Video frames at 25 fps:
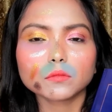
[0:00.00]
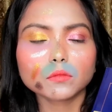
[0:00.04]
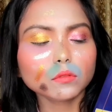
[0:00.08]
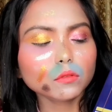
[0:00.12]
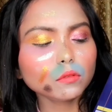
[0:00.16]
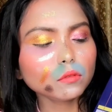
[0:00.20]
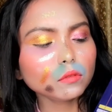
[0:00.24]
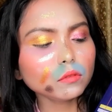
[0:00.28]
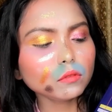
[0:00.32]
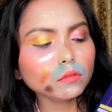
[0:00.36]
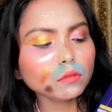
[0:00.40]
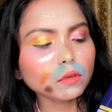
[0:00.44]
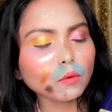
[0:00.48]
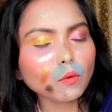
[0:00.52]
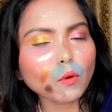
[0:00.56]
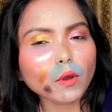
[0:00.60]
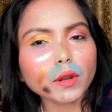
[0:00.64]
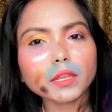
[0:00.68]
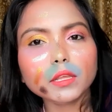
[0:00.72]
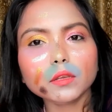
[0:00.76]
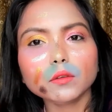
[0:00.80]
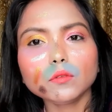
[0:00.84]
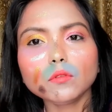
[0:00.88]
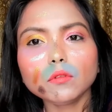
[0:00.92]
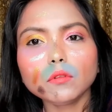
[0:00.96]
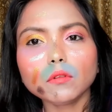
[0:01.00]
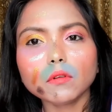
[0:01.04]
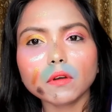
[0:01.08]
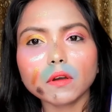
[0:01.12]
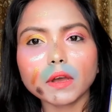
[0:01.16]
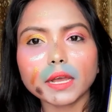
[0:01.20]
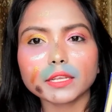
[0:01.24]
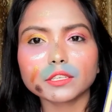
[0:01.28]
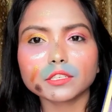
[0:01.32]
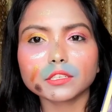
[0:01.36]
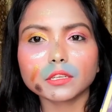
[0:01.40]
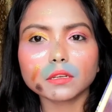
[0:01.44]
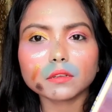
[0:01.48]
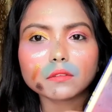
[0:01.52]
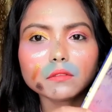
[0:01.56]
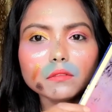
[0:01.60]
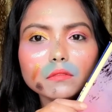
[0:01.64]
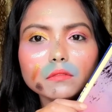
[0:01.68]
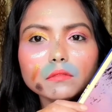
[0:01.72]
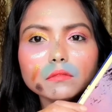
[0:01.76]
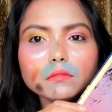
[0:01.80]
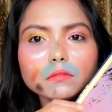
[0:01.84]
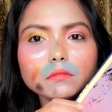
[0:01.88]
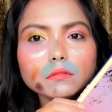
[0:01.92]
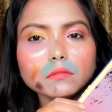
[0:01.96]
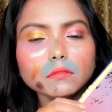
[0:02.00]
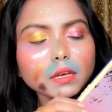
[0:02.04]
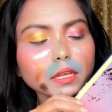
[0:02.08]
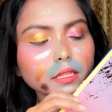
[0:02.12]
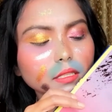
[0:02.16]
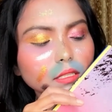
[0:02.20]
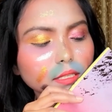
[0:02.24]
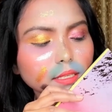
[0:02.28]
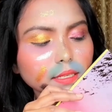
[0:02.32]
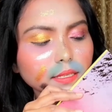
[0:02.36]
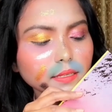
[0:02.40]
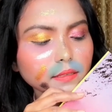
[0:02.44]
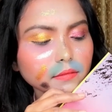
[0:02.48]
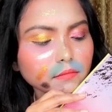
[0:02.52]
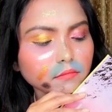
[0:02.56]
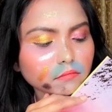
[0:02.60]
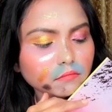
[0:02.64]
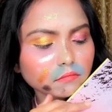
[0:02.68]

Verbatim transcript: তো অনেকগুলো আইশ্যাডো আছে